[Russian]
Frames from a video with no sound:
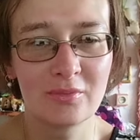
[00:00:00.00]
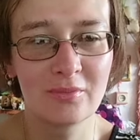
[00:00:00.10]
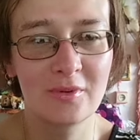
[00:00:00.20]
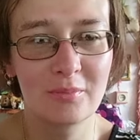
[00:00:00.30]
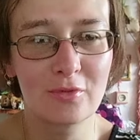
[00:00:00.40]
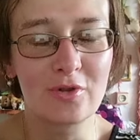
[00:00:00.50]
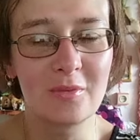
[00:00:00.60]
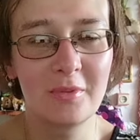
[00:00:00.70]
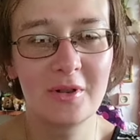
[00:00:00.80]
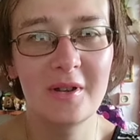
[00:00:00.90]
вы просите
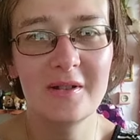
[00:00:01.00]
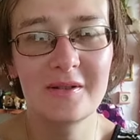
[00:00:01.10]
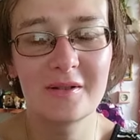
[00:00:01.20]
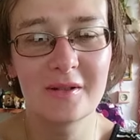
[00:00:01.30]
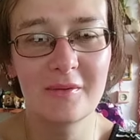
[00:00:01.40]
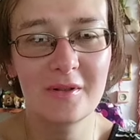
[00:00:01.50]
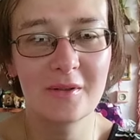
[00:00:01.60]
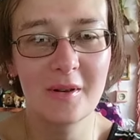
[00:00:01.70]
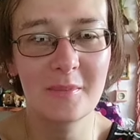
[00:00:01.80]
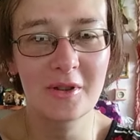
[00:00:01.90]
передать, наверное,
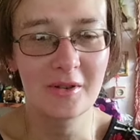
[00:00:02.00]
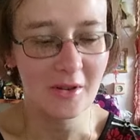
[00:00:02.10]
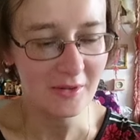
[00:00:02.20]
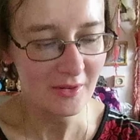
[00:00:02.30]
вам это надо.